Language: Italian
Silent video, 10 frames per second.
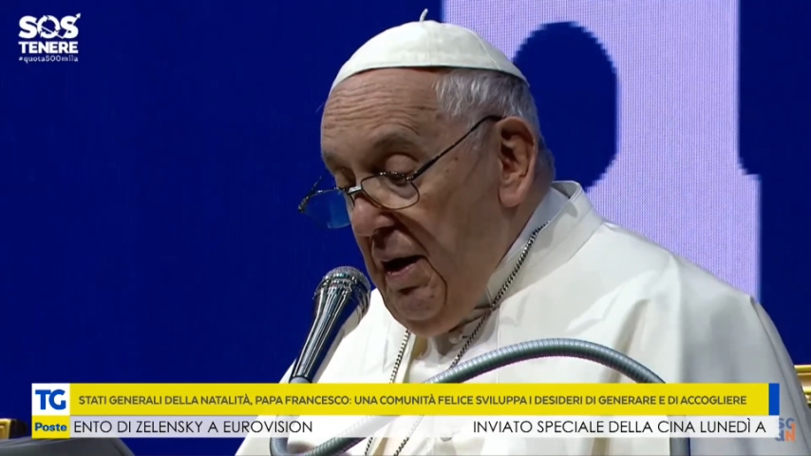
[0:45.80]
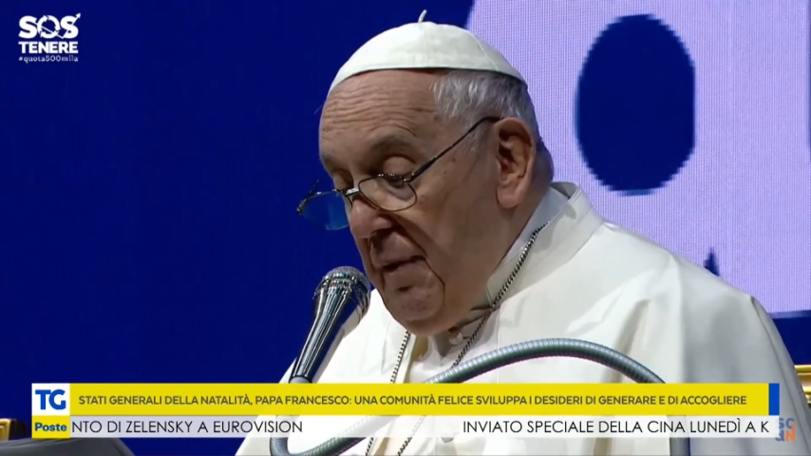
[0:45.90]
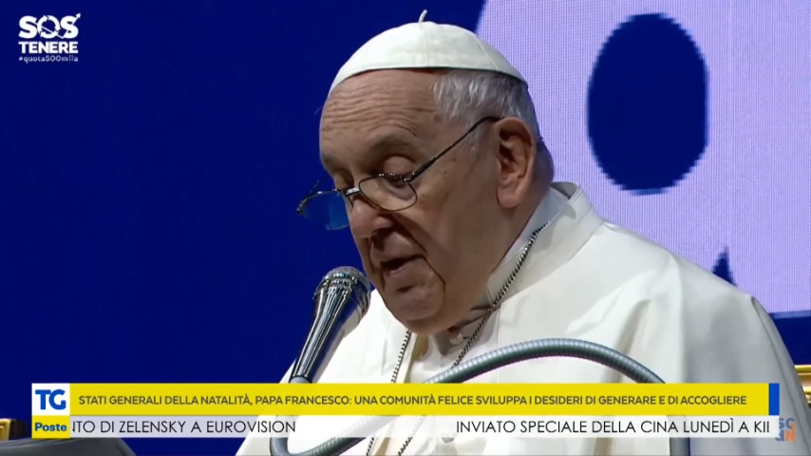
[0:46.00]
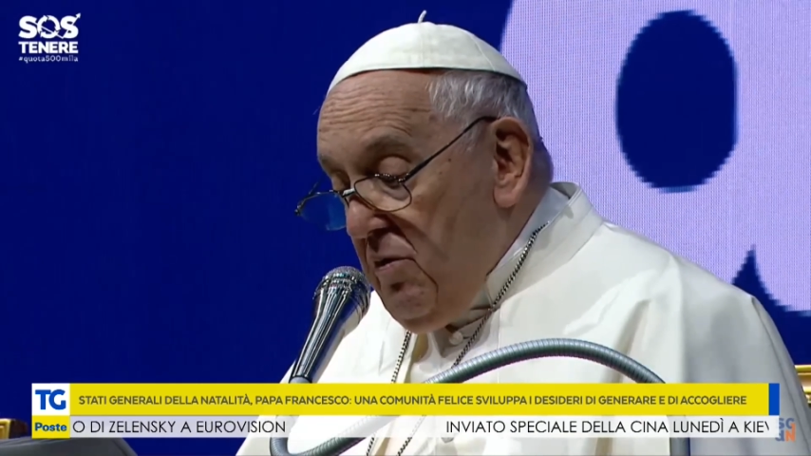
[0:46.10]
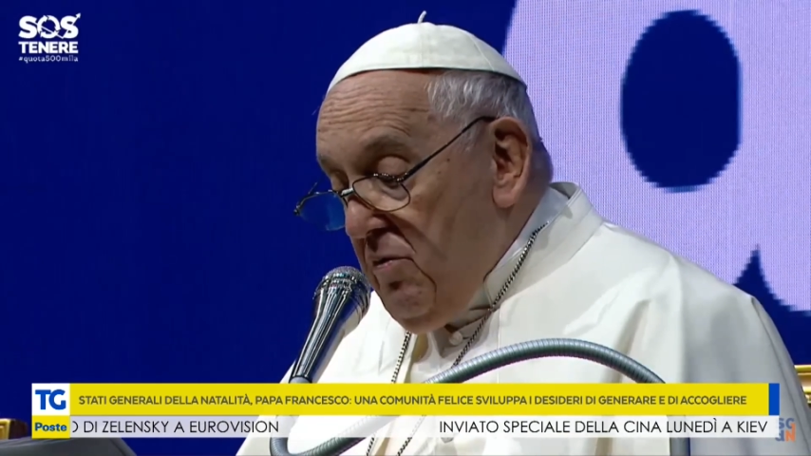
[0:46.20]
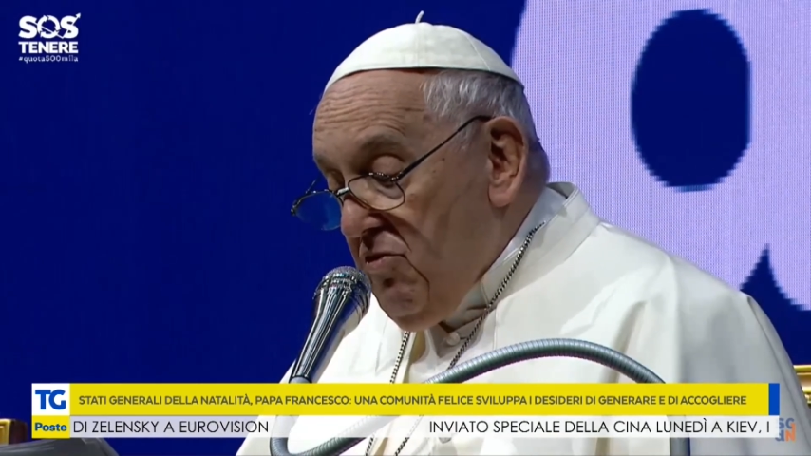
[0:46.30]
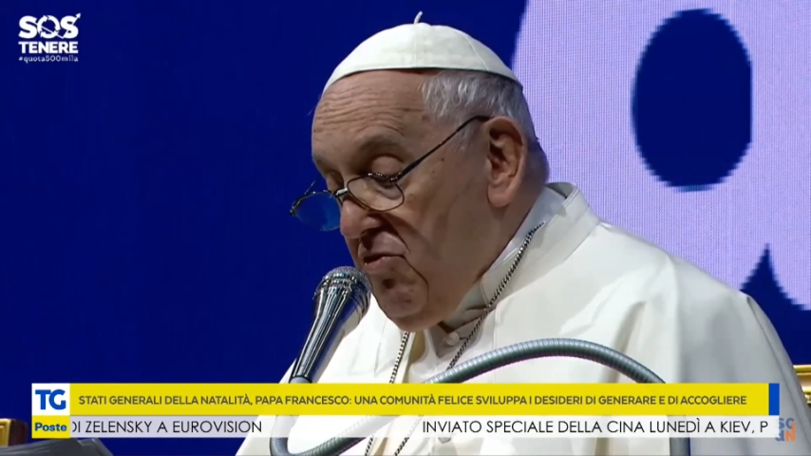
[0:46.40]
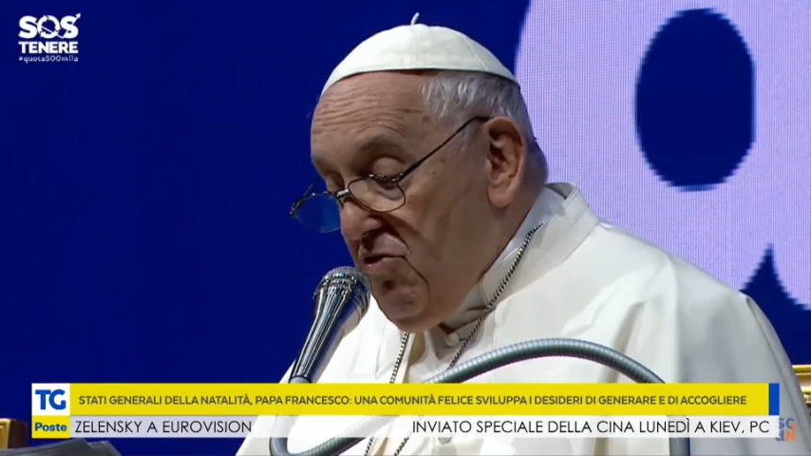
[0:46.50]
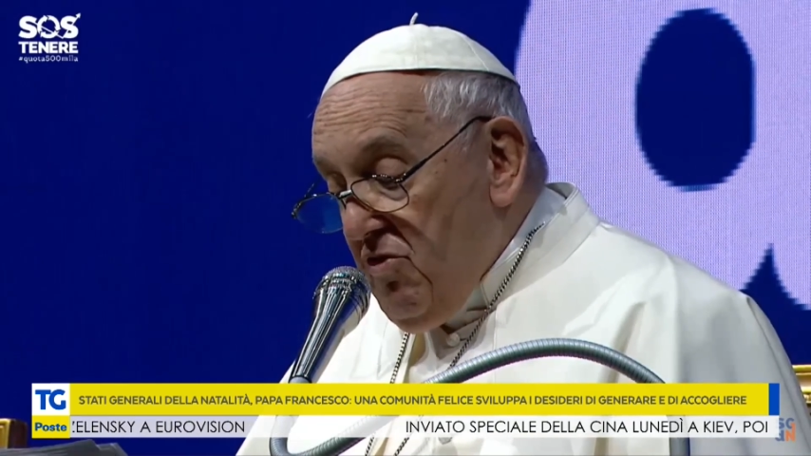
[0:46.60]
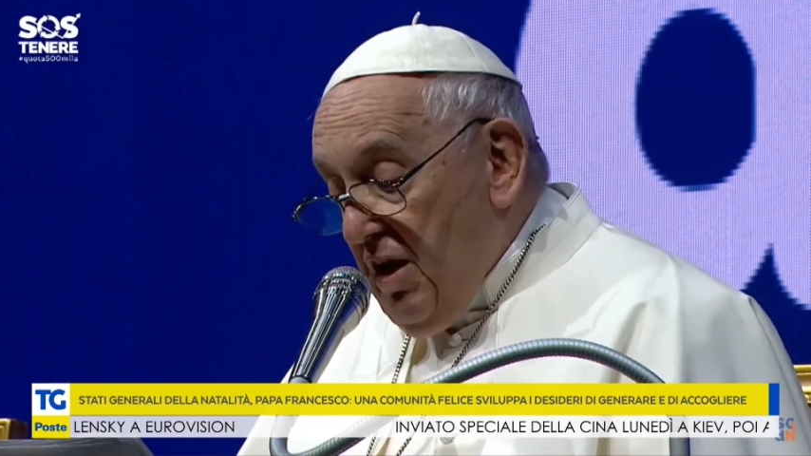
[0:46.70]
mentre una
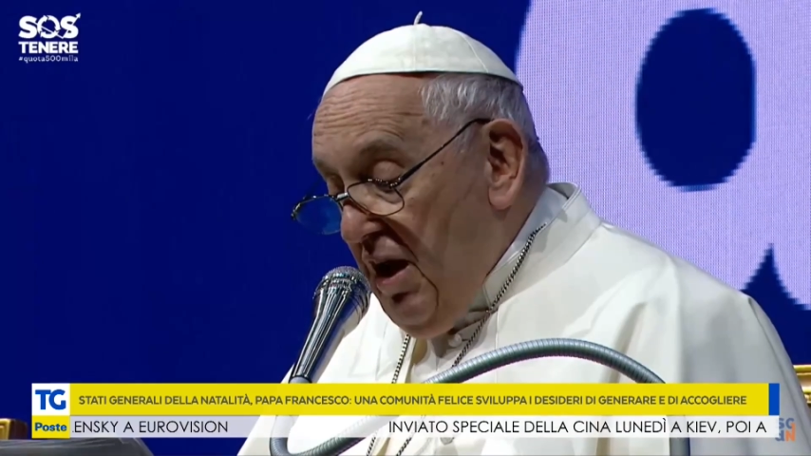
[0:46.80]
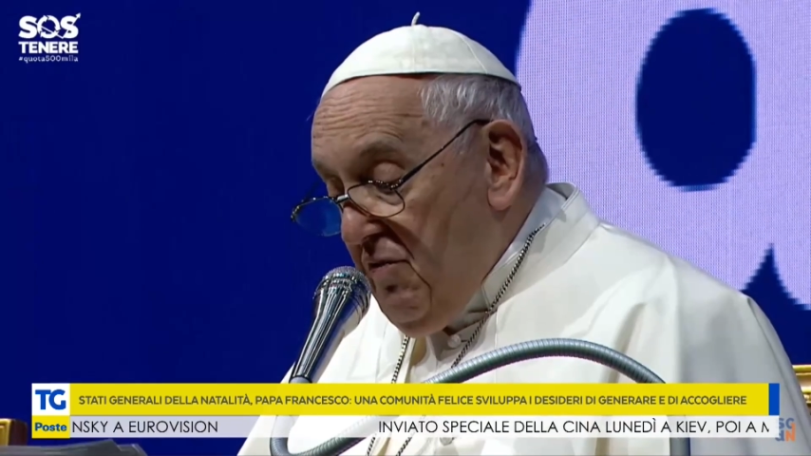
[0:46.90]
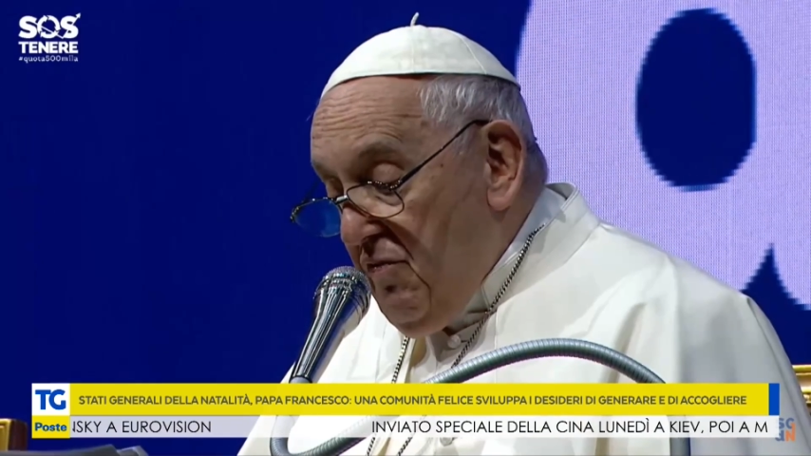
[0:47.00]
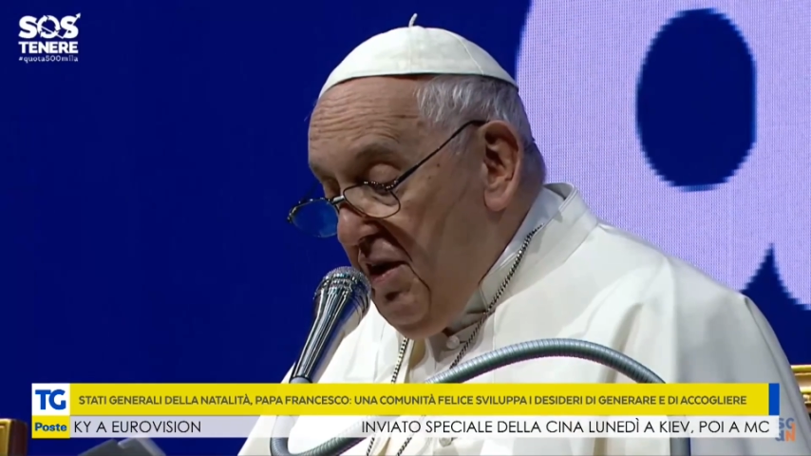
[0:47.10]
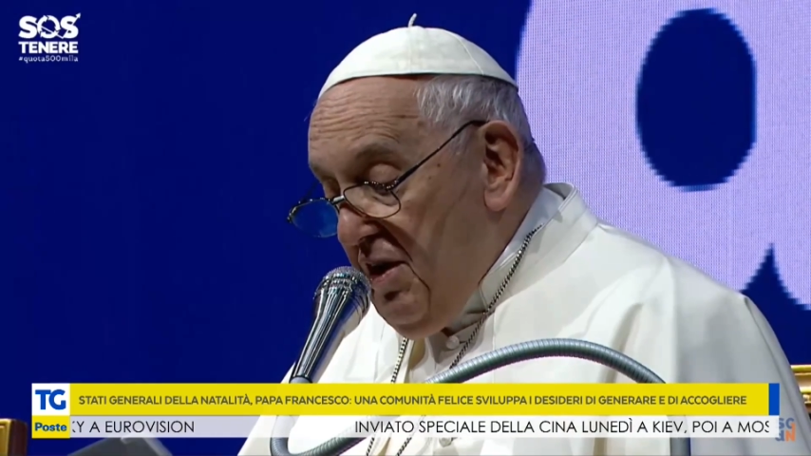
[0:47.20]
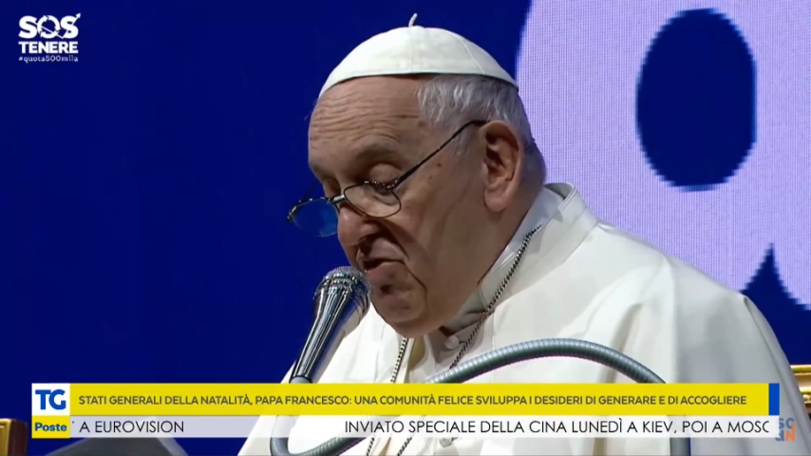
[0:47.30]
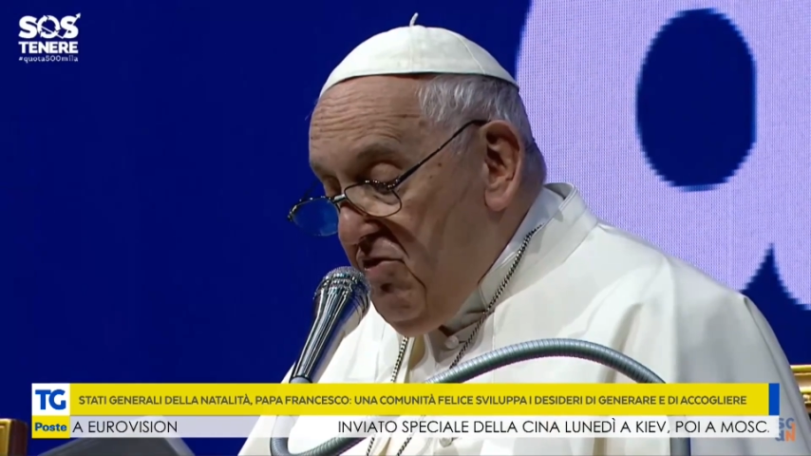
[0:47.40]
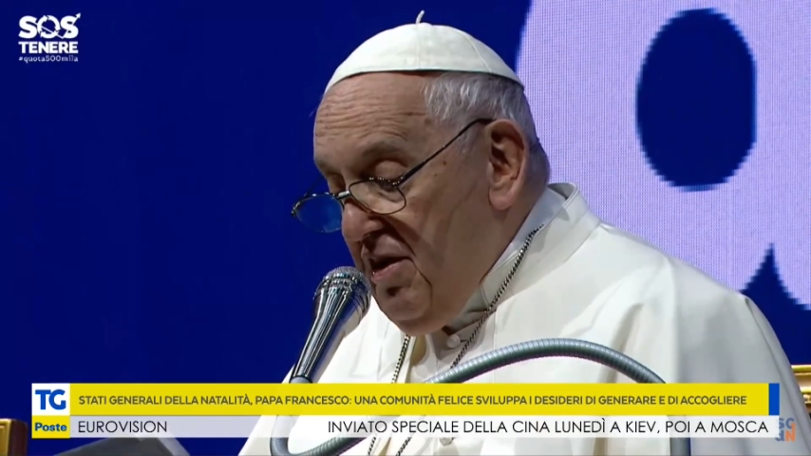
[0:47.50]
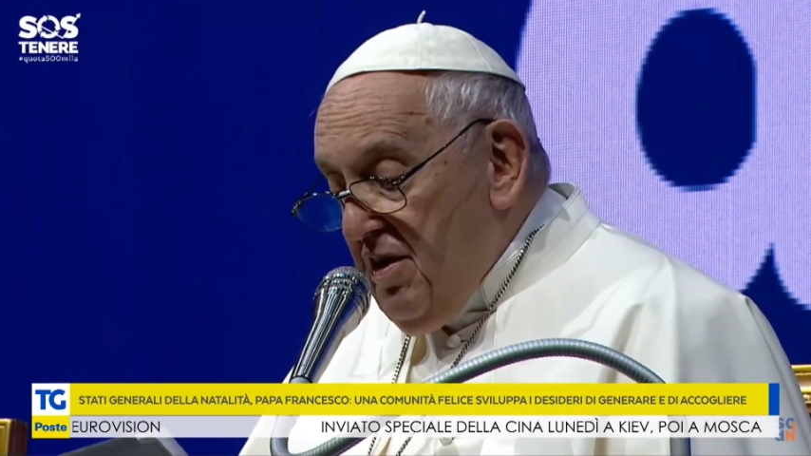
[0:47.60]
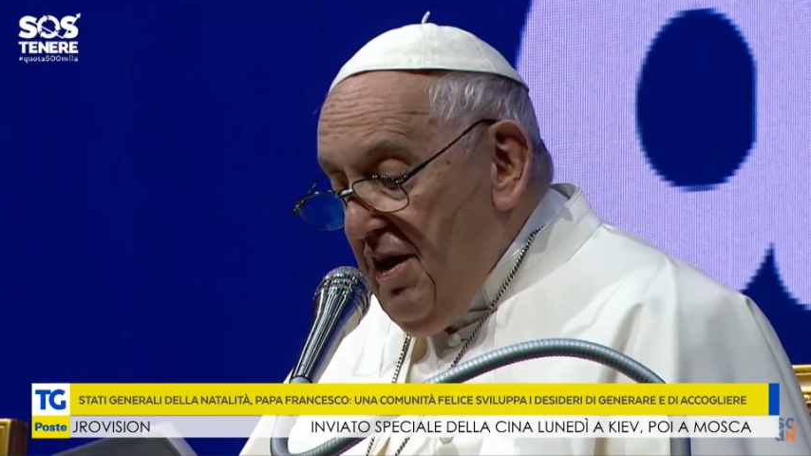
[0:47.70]
società
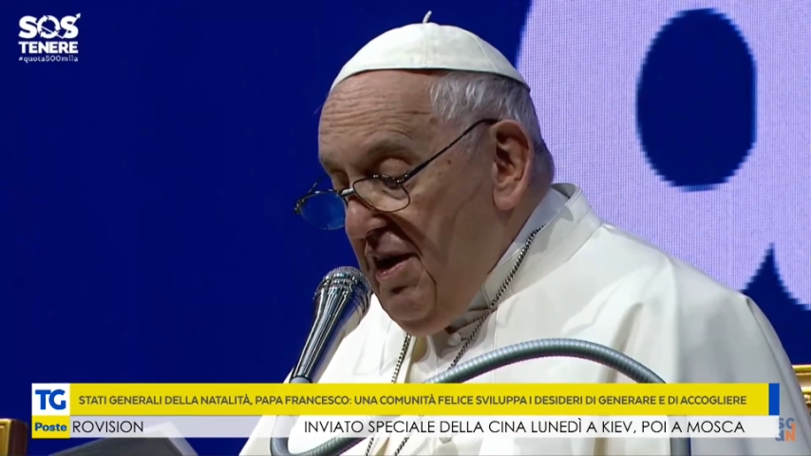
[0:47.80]
infelice